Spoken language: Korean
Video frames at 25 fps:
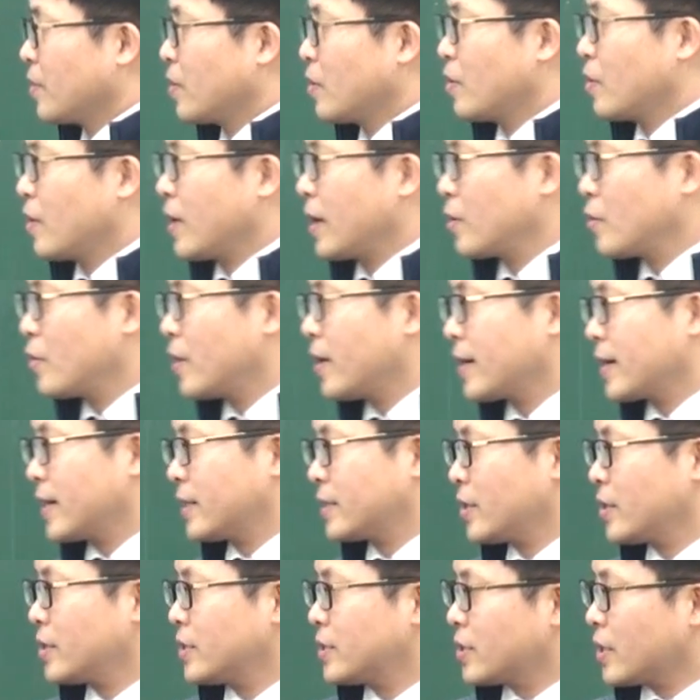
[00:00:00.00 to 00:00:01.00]
어, 확고하게
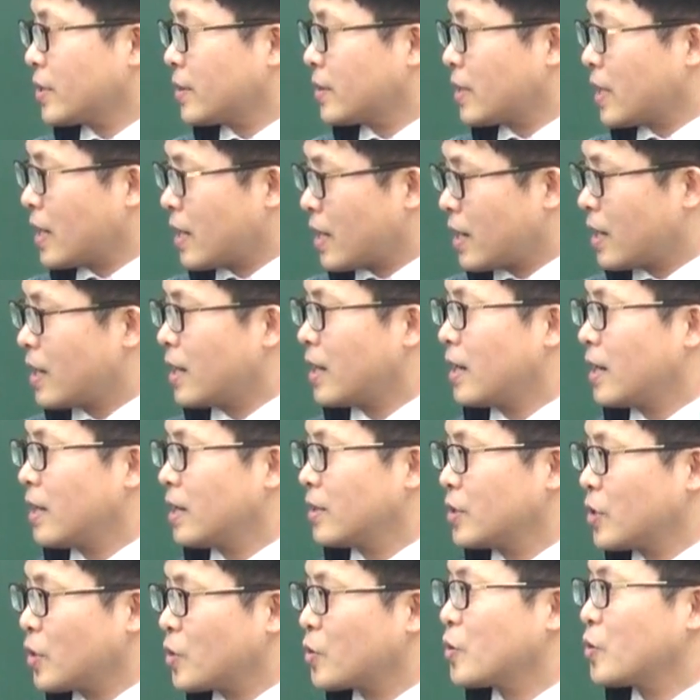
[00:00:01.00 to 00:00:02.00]
서 있었다.
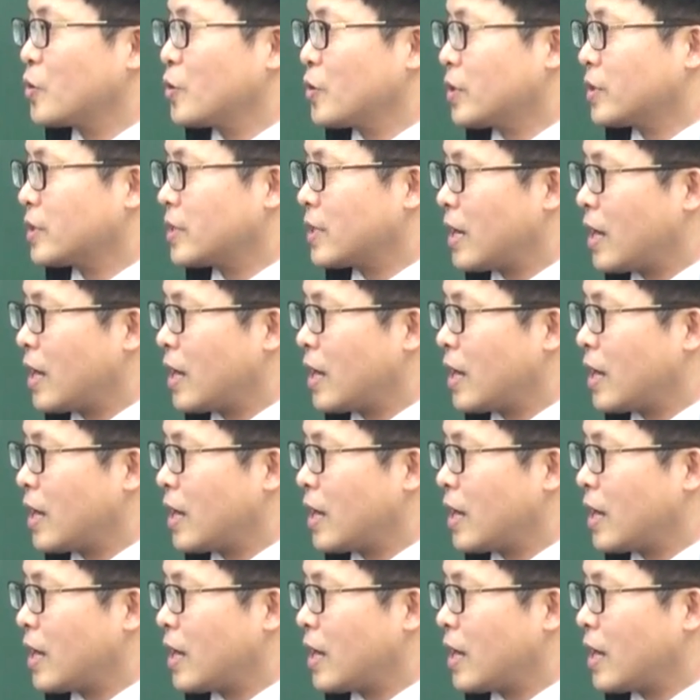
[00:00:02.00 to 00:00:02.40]
석고,